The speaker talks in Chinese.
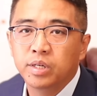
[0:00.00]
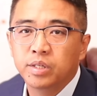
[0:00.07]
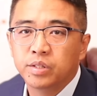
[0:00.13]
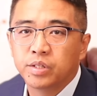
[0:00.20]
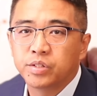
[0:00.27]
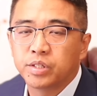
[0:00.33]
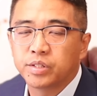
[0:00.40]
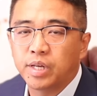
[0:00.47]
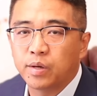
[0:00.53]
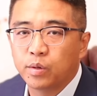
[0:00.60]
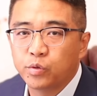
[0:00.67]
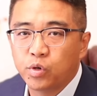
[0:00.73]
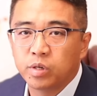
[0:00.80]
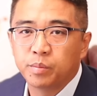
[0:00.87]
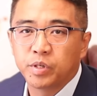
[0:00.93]
那这个大圆
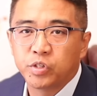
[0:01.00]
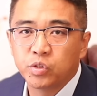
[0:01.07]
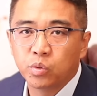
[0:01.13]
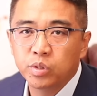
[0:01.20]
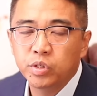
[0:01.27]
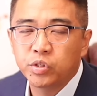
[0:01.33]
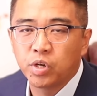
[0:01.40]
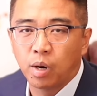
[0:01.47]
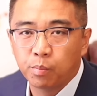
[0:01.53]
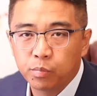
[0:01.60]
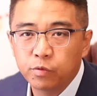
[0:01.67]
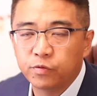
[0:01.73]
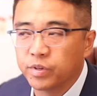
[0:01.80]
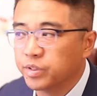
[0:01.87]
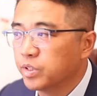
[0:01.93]
圈里面，只有一小部
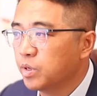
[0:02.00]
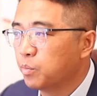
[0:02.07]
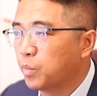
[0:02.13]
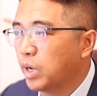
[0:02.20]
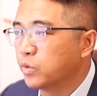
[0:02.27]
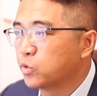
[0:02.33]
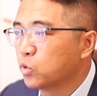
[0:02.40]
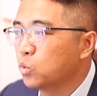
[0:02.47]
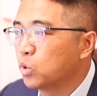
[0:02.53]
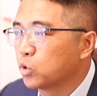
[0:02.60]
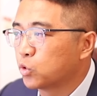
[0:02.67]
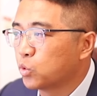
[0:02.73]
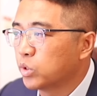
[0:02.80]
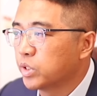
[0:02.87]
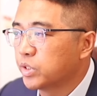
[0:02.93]
分满足我
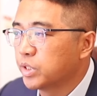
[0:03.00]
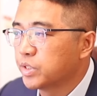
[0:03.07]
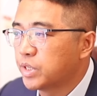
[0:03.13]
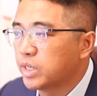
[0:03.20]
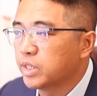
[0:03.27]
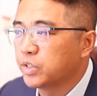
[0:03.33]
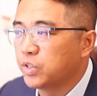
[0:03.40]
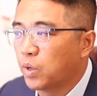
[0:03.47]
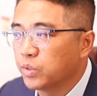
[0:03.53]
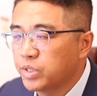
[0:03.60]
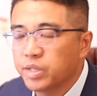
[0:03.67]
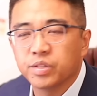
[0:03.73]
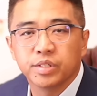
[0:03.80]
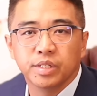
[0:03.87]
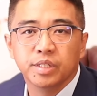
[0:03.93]
说的这三个条
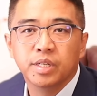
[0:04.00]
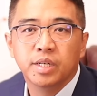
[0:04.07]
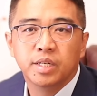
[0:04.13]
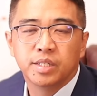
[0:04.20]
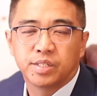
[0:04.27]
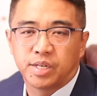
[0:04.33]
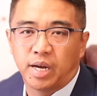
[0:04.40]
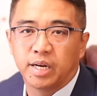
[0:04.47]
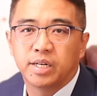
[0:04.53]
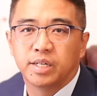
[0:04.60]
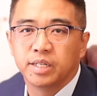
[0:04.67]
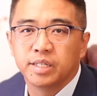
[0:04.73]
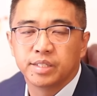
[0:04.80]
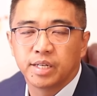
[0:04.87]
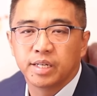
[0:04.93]
件的人，才
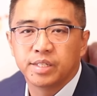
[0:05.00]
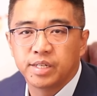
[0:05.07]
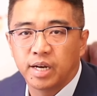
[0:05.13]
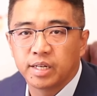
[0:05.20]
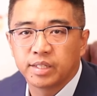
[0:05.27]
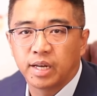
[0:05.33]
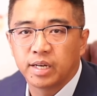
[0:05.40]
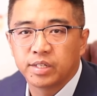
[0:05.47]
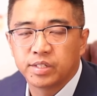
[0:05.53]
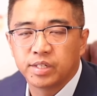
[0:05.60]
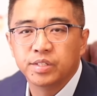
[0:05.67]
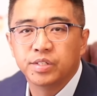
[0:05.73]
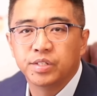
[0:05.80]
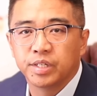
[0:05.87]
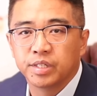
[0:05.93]
可以在加拿大
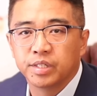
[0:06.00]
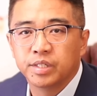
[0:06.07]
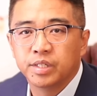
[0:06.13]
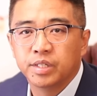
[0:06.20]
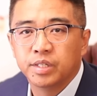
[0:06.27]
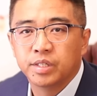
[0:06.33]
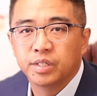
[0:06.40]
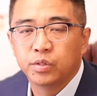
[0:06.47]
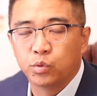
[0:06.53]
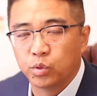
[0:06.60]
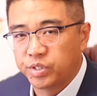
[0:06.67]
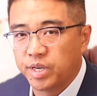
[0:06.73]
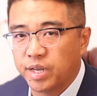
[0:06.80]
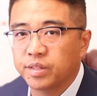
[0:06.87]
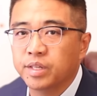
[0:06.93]
申请学
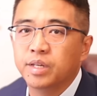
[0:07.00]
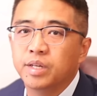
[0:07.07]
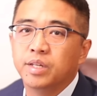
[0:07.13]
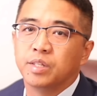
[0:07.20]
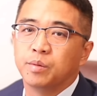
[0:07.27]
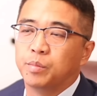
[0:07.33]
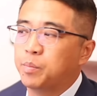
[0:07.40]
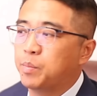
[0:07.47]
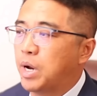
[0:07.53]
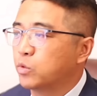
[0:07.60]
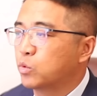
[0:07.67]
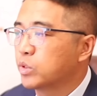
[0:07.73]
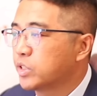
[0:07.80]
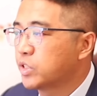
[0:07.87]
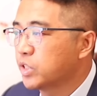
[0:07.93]
签。那么满
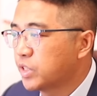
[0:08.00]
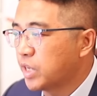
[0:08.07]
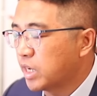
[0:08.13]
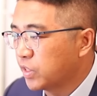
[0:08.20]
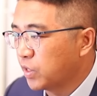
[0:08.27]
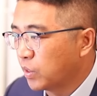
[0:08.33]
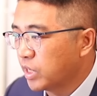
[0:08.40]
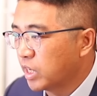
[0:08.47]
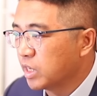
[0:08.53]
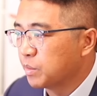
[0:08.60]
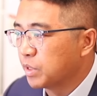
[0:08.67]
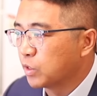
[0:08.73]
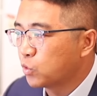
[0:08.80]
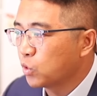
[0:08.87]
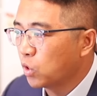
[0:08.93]
足这这三个条件里面
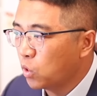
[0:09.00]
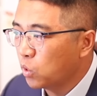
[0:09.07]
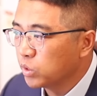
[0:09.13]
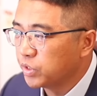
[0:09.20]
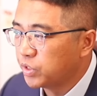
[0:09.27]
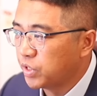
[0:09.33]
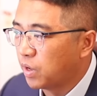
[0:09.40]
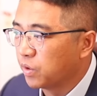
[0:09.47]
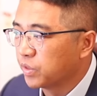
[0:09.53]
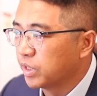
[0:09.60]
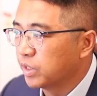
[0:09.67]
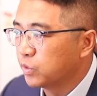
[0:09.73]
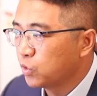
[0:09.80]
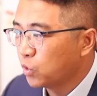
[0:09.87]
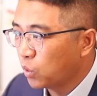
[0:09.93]
的最后一条
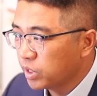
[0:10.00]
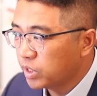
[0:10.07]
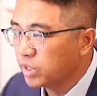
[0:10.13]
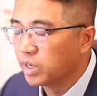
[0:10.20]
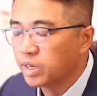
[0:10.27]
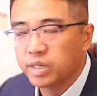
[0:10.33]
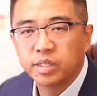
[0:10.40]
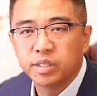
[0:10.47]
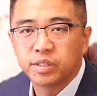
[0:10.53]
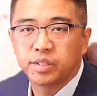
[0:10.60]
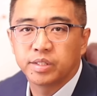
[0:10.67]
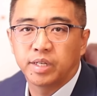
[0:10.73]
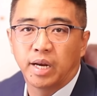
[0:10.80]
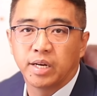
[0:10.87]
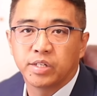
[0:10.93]
的最后一个，
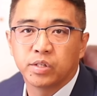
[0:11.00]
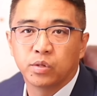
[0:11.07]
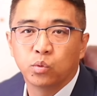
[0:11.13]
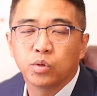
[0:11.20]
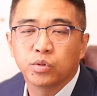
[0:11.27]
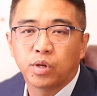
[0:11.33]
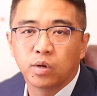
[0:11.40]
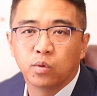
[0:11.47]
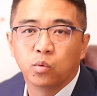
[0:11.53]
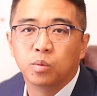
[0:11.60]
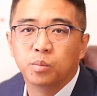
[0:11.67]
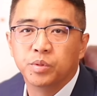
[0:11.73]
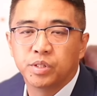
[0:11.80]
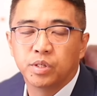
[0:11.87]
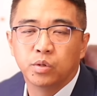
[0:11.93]
才是落到了我
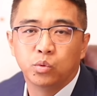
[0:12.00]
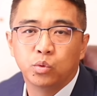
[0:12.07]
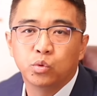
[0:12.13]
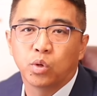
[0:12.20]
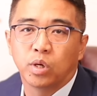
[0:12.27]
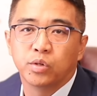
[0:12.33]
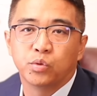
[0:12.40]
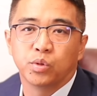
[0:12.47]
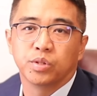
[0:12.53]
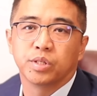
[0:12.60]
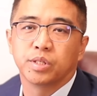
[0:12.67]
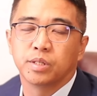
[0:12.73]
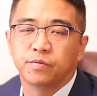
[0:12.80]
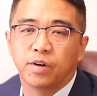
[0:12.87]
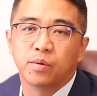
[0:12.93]
们这个旅转学的
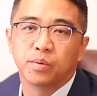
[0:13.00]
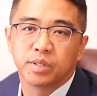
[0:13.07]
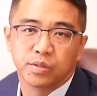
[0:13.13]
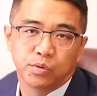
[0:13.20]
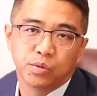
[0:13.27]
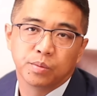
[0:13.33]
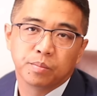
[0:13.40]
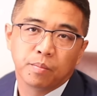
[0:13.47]
这个范围里去。